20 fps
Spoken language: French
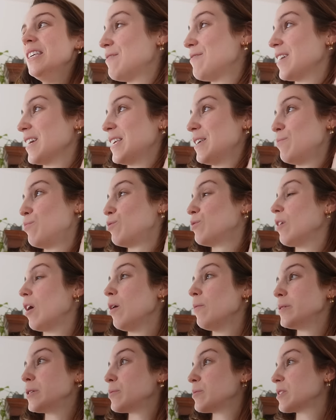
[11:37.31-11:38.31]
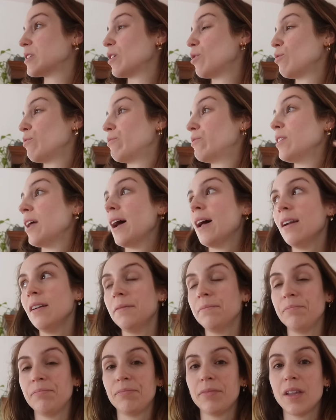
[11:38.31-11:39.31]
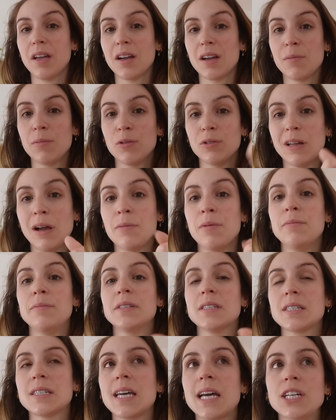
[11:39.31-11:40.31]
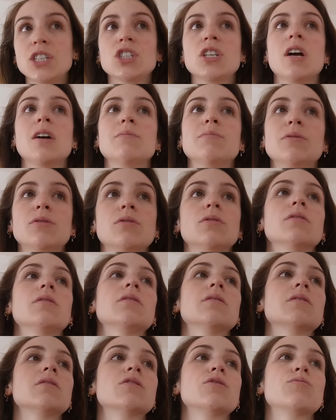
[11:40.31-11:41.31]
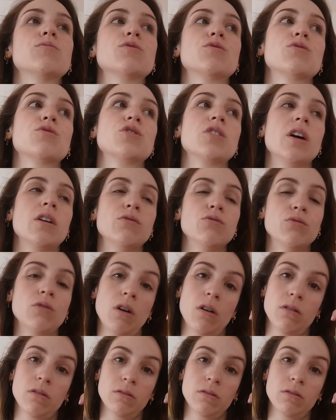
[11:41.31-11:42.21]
Fait qu'il est plus tard, mais c'est parce qu'au final, en répondant à mes messages hier pis tout, je me suis couchée à 1h.